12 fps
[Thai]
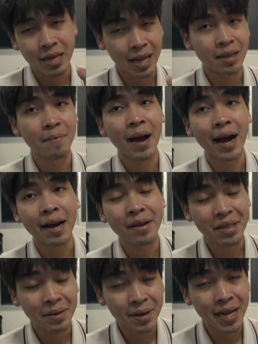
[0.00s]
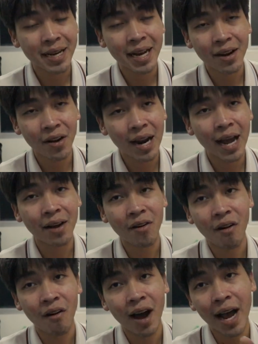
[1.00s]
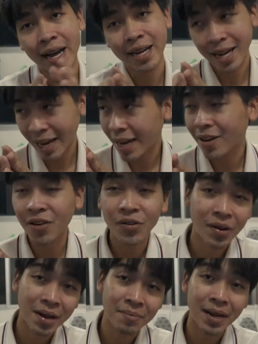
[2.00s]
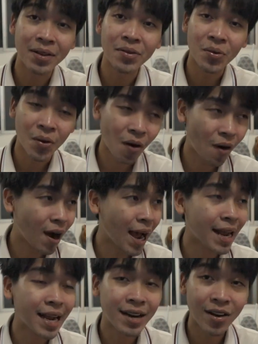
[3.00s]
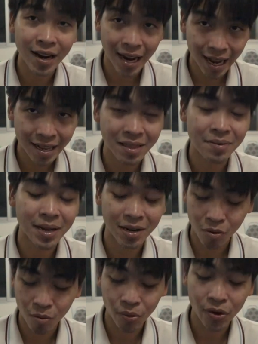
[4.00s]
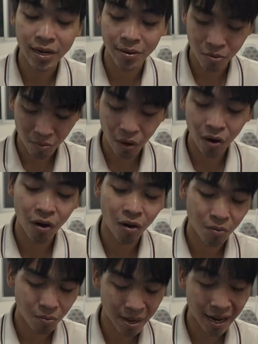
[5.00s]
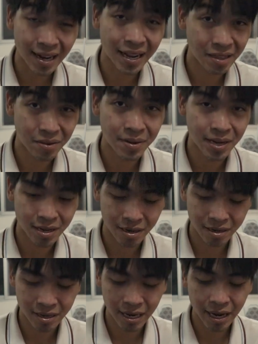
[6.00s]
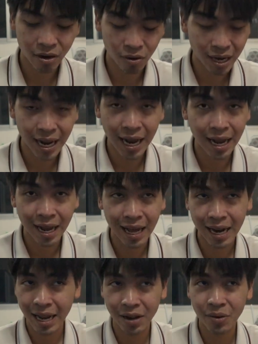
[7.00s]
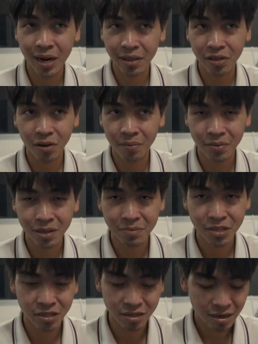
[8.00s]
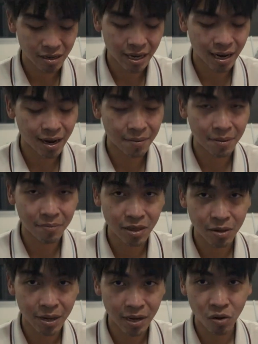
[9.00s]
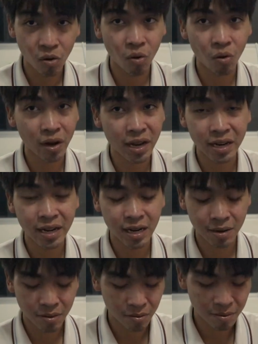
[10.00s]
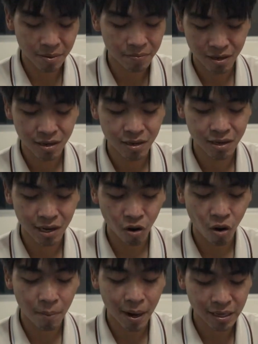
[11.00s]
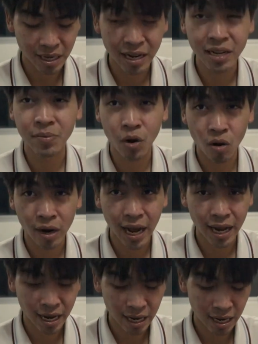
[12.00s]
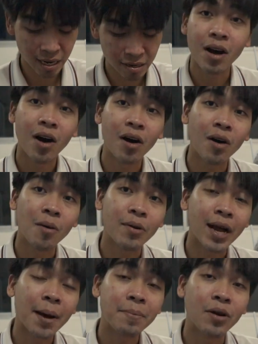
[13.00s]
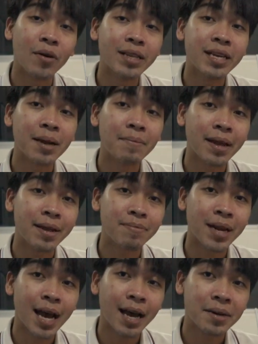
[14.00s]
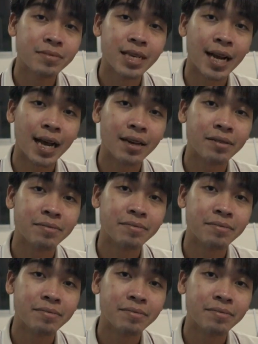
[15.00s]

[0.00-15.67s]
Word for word: จะสมัคร CPS Canon และขอให้ ถ้า Canon ดูคลิปนี้อยู่ขอให้ Canon ให้ CPS ผมด้วยเถอะ ผมขอลองผมอยากได้ CPS จะได้ลดค่าอะไหล่เวลาซ่อมสัมชิดหรือถ้าได้แบบ CPS Go ก็ยิ่งดีเลย เพราะว่าแบบ เออ ถ้ากล้องพังจะได้ยืมกล้องได้แค่นั้นแหละก็ขอบคุณครับ เดี๋ยวไว้เจอกันใหม่คลิปหน้า เจอกัน